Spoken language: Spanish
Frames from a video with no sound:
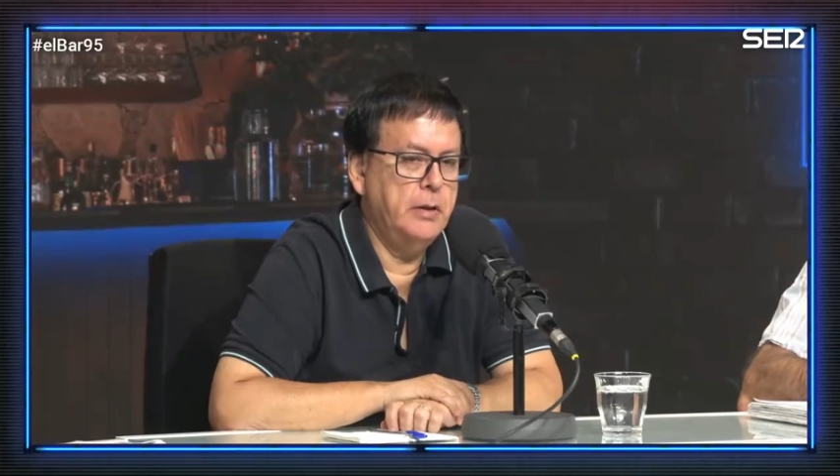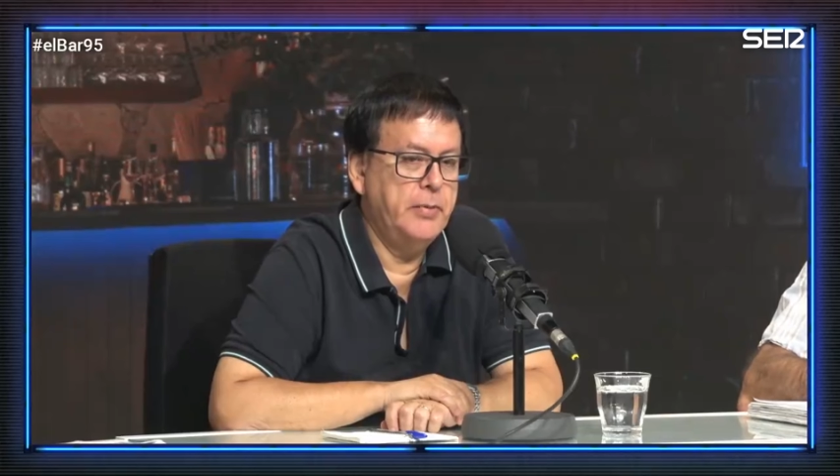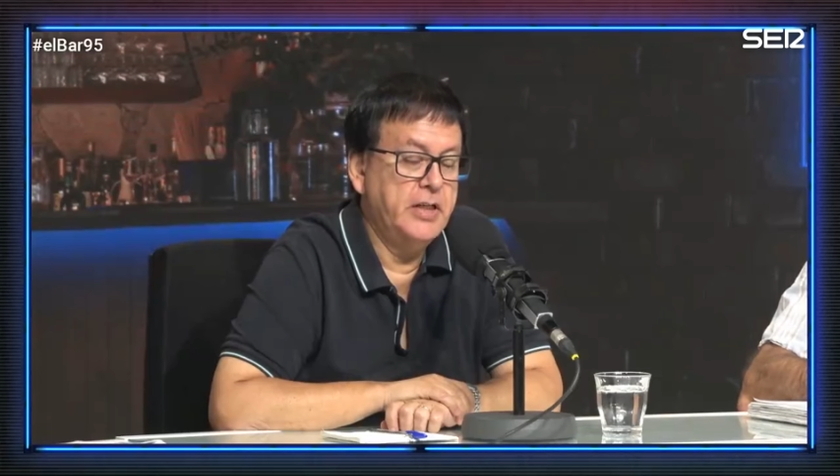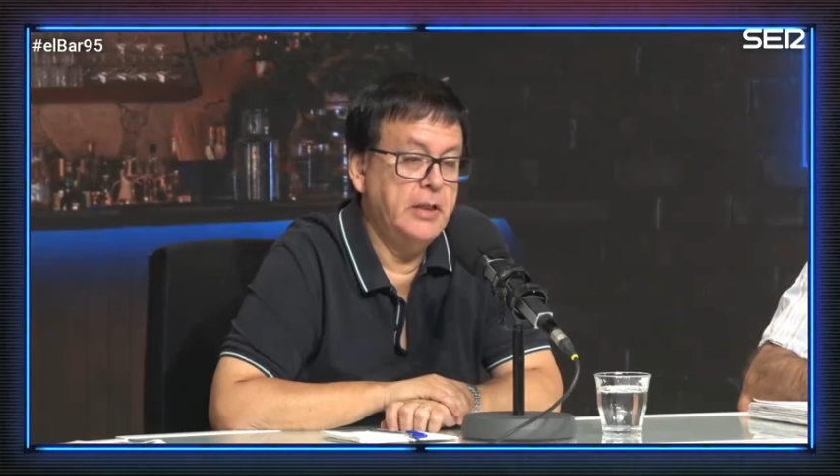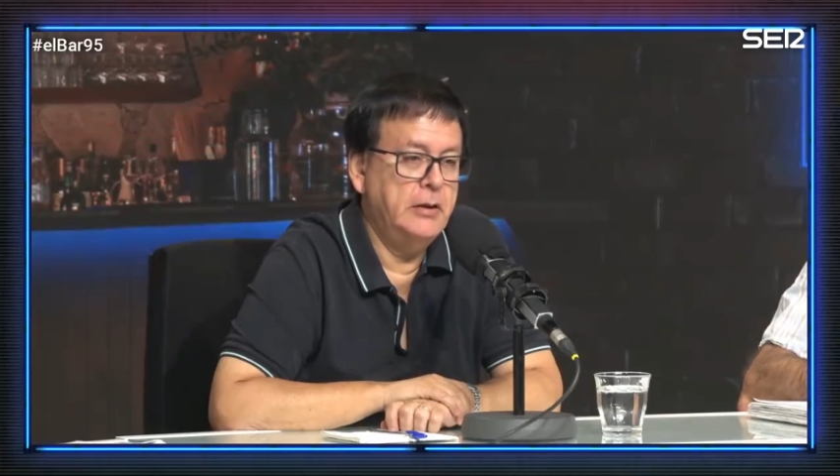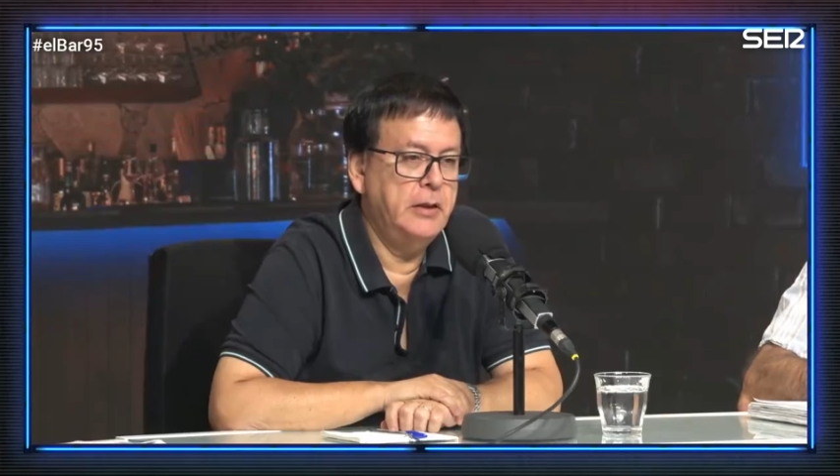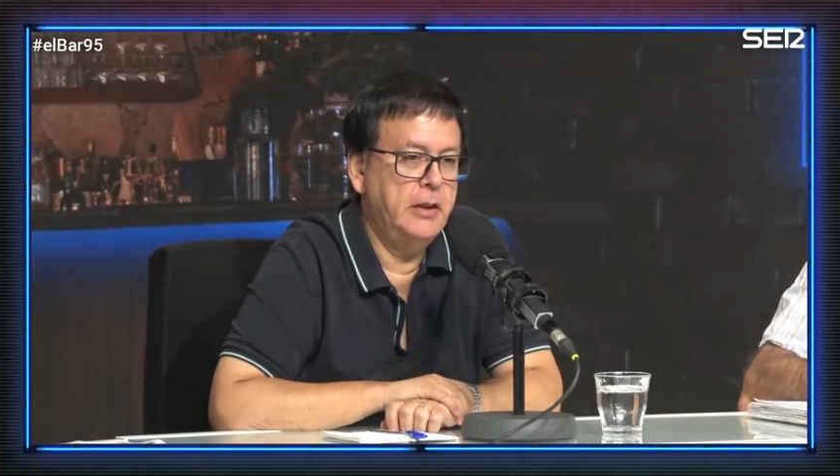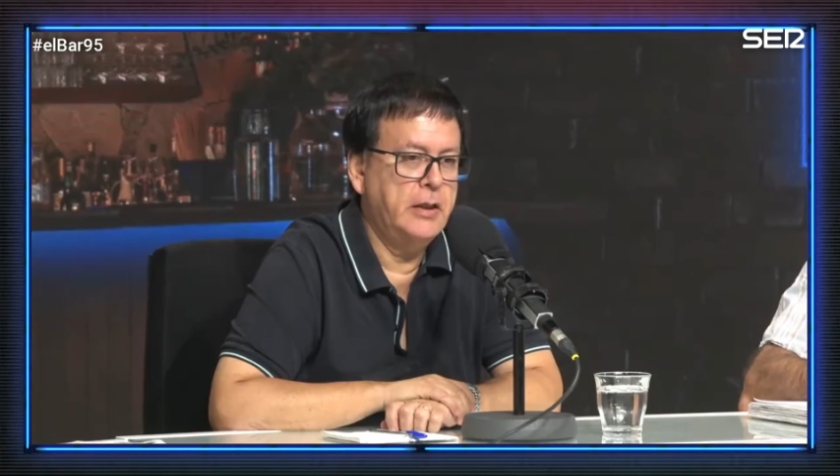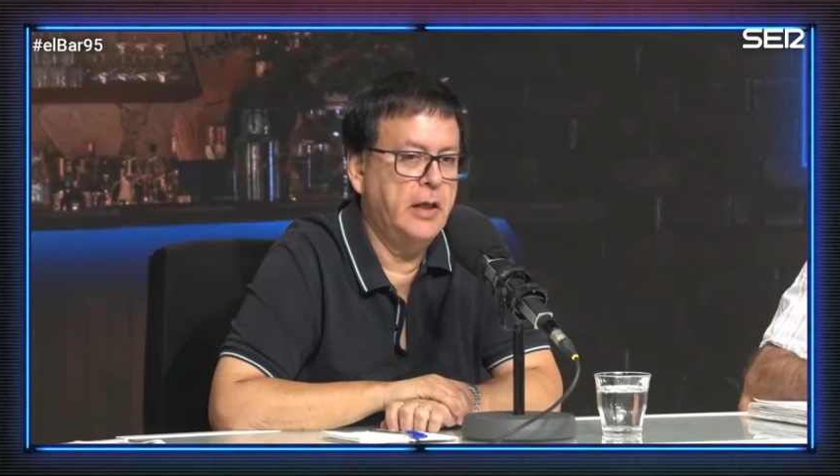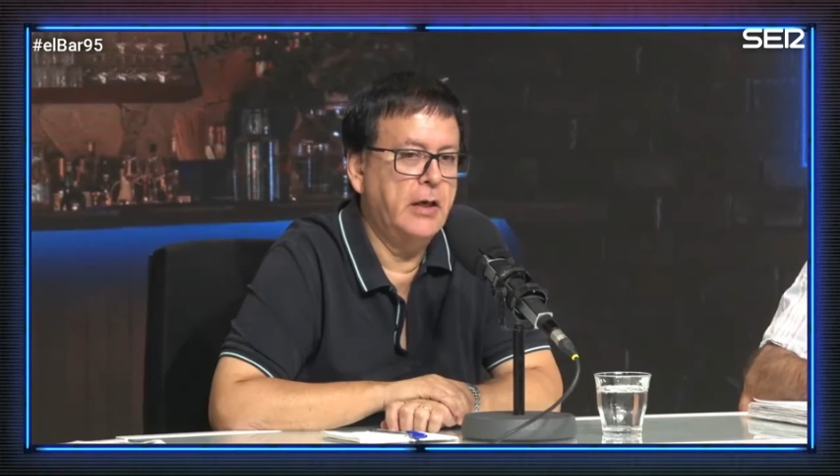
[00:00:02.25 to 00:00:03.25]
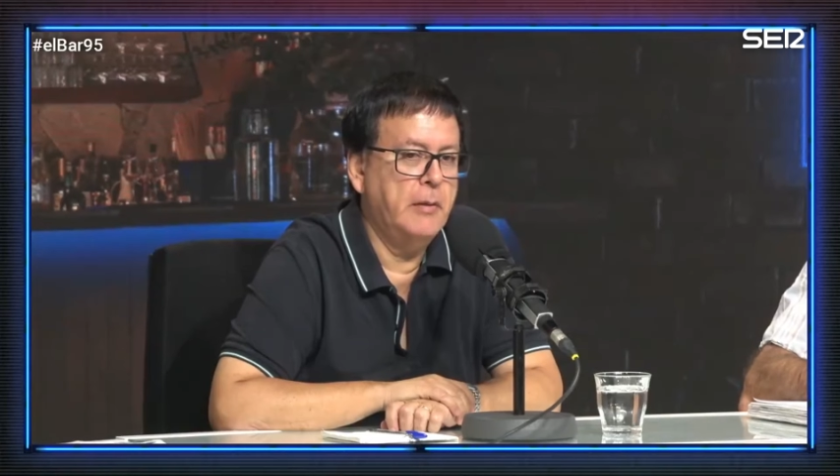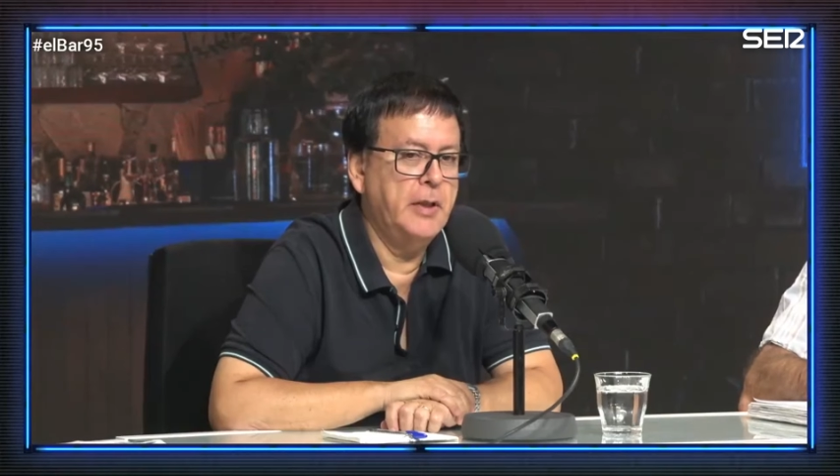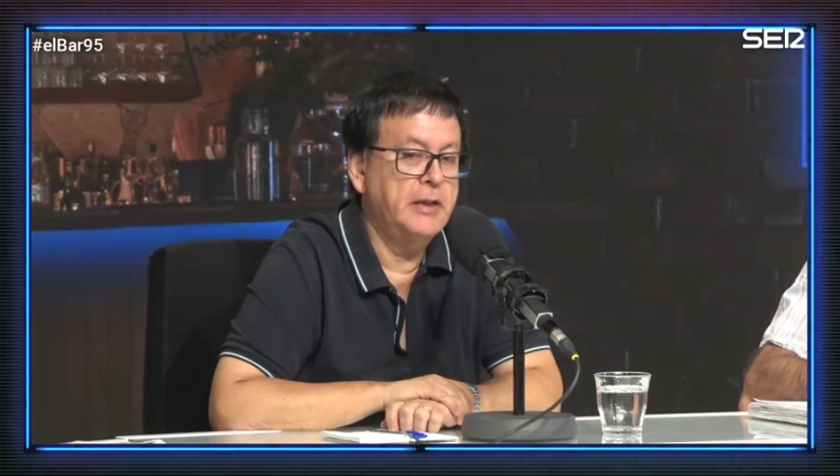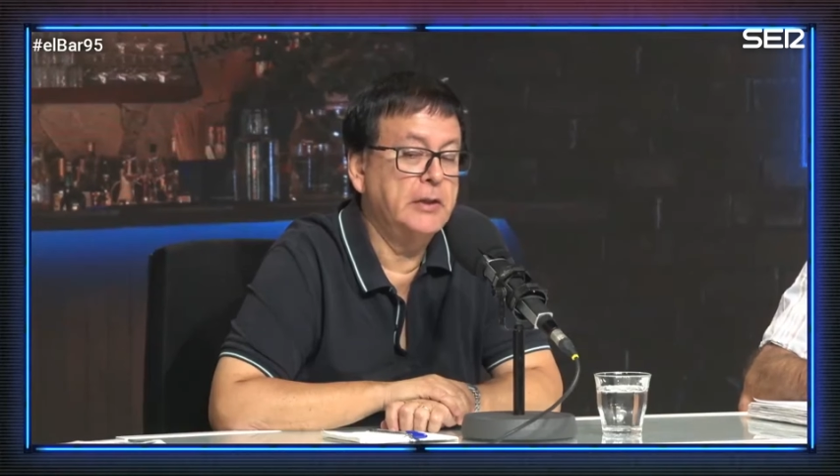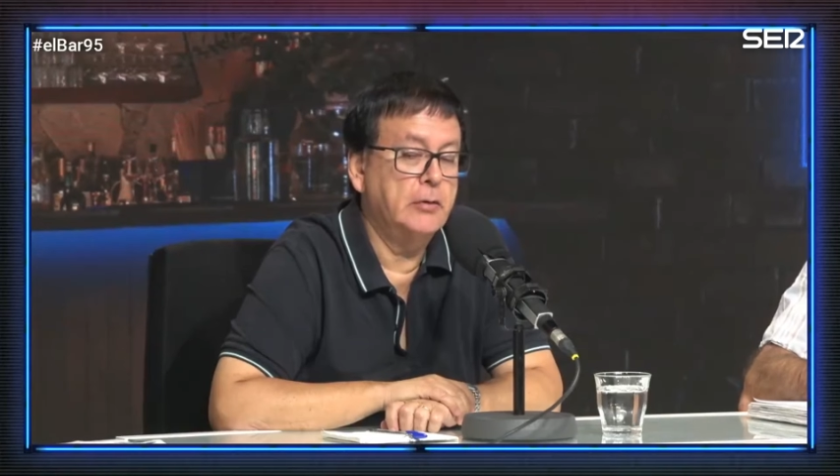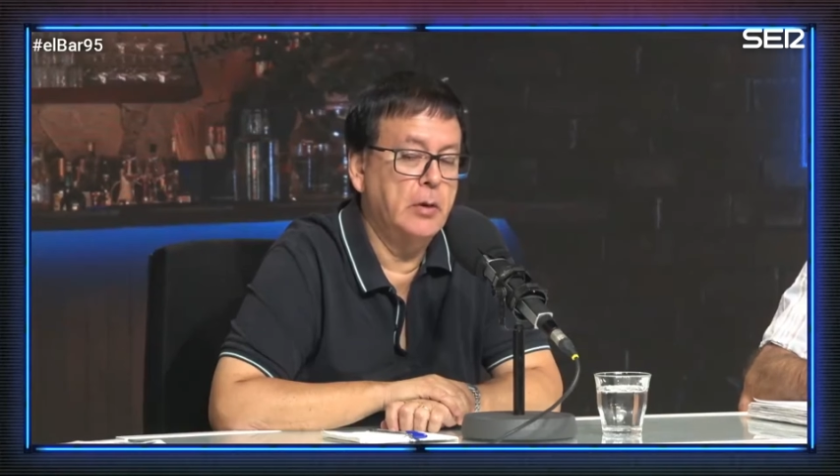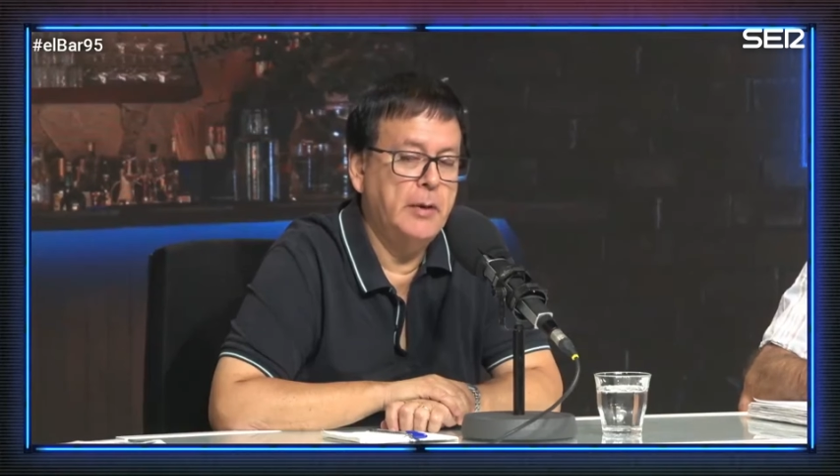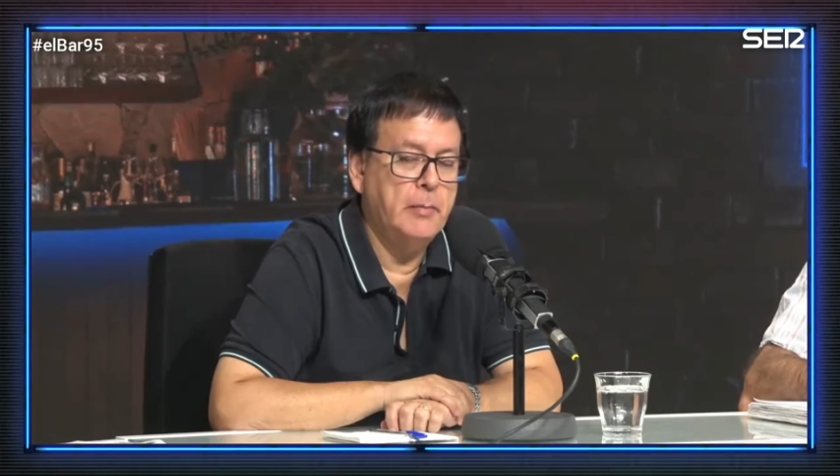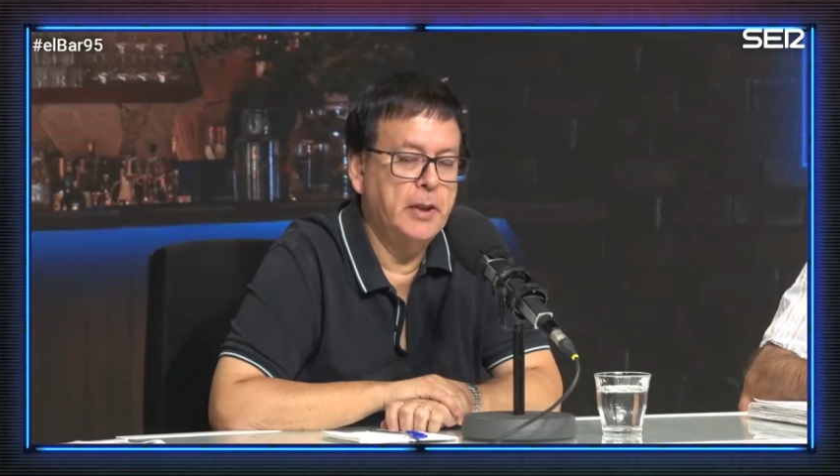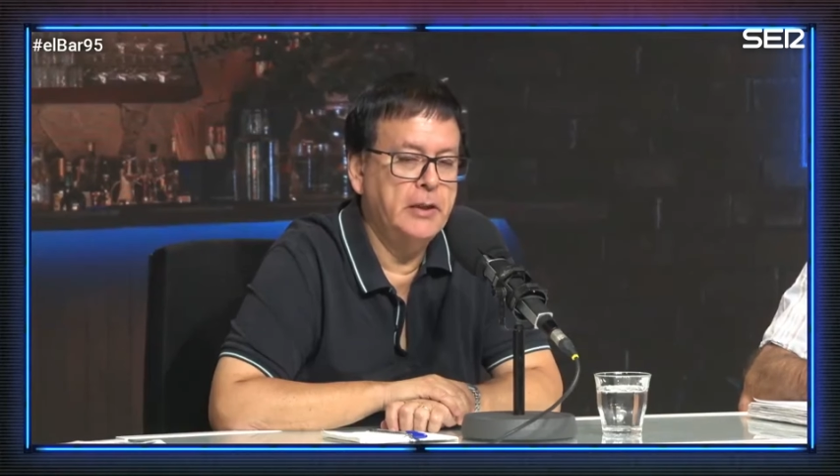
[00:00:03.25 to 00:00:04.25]
presente que el Real Madrid está
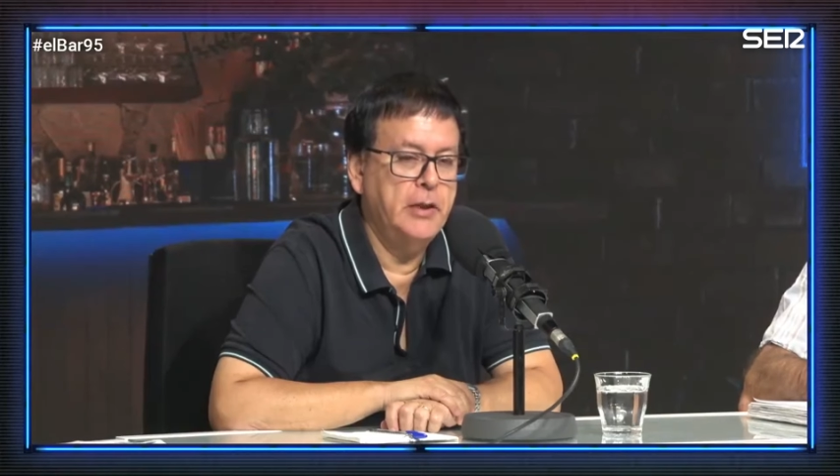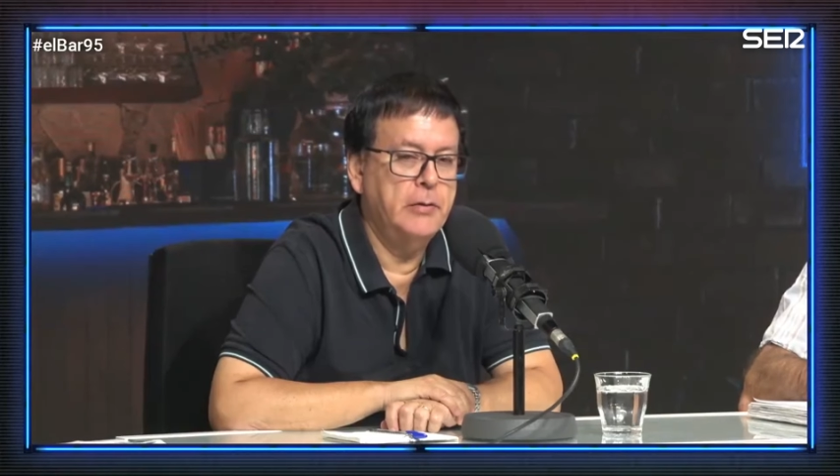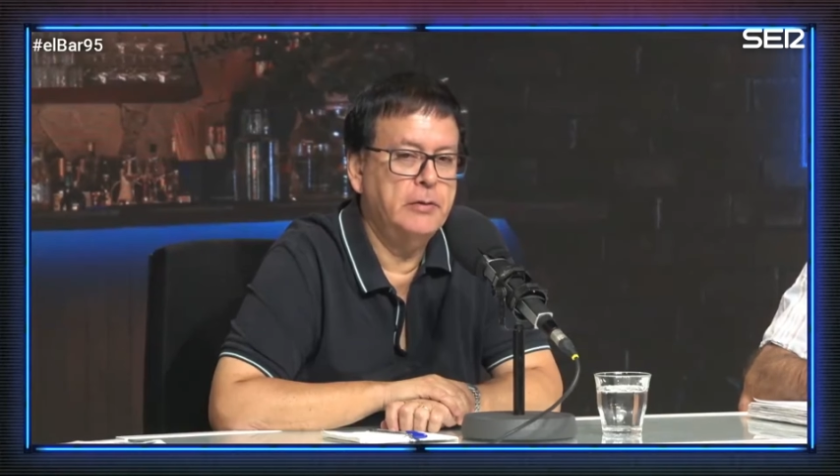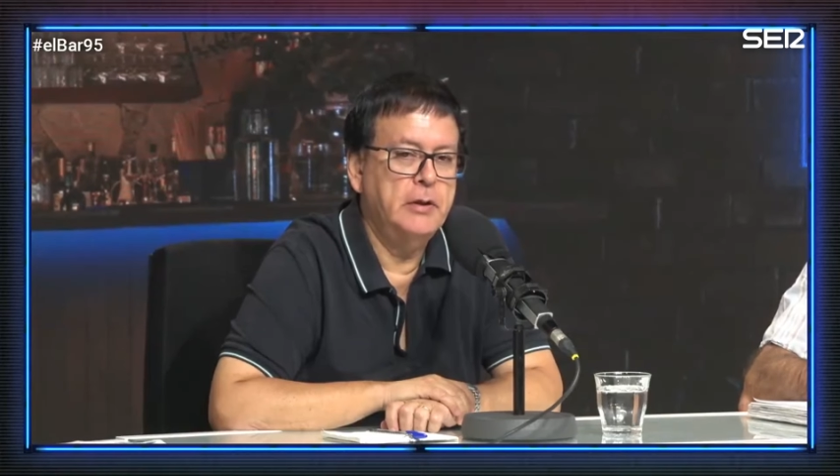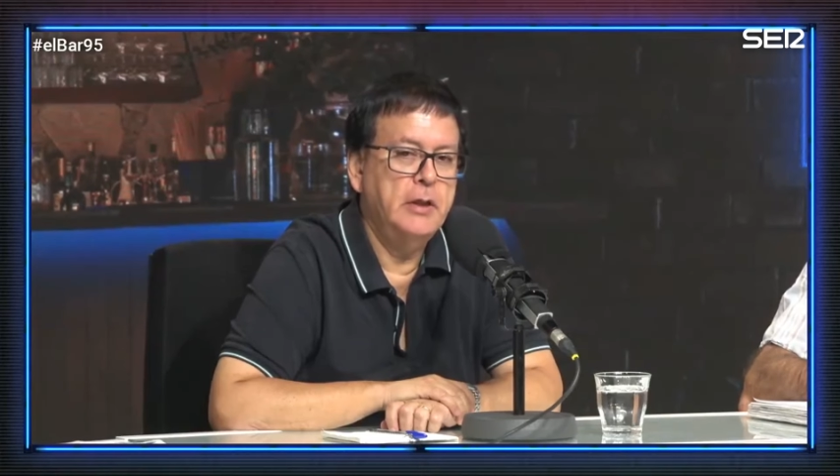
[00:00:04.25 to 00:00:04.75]
todavía embatido,